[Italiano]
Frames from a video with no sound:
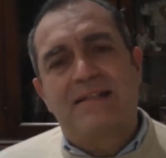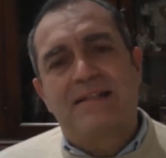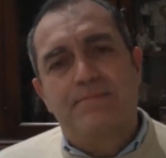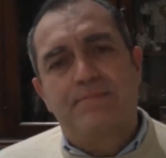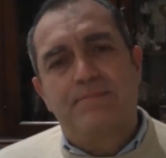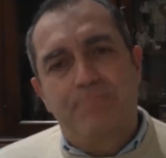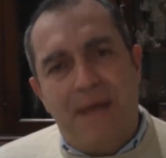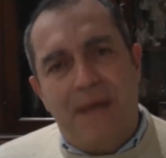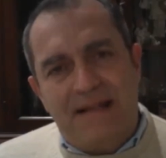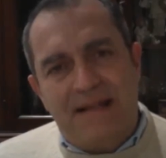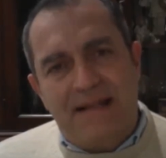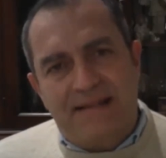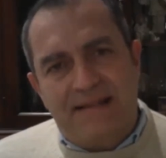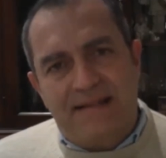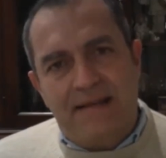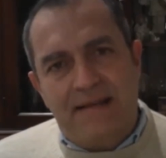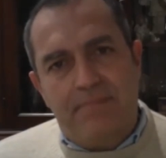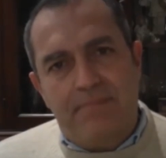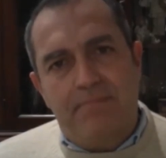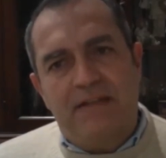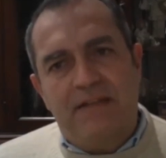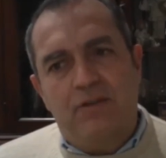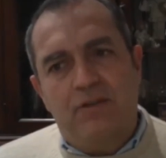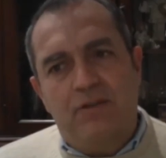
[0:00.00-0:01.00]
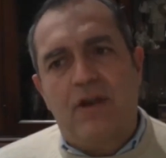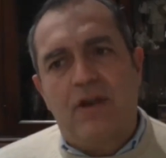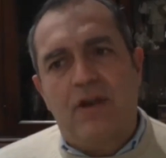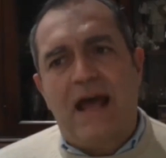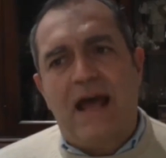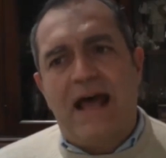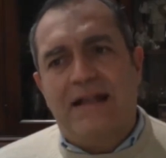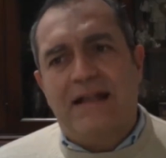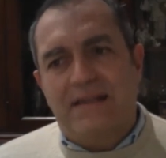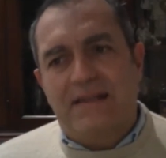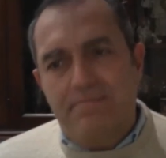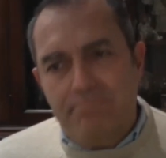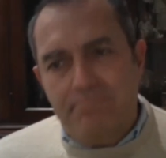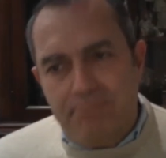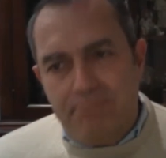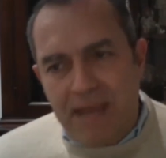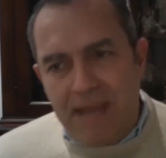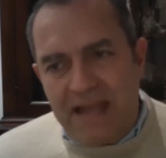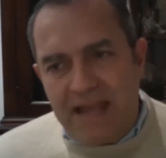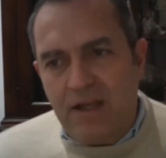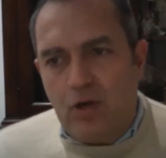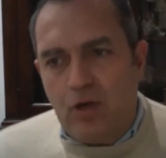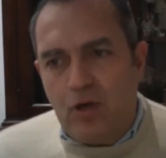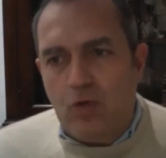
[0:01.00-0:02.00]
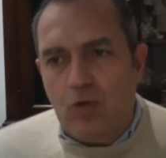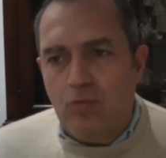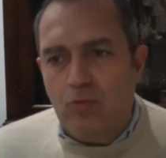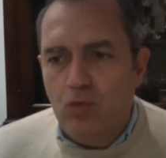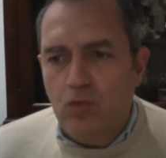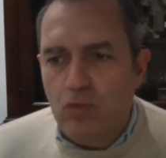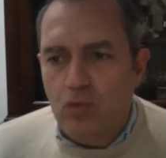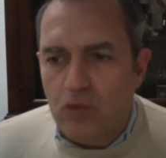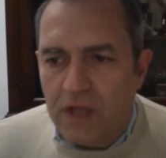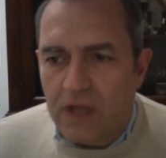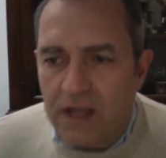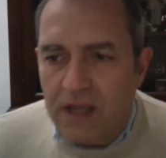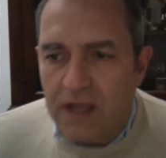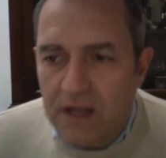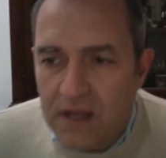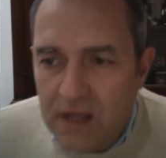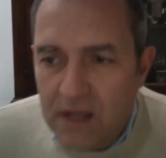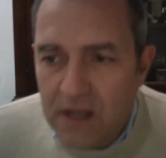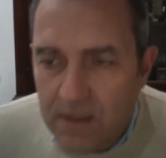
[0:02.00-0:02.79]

spazi abbandonati, beni comuni,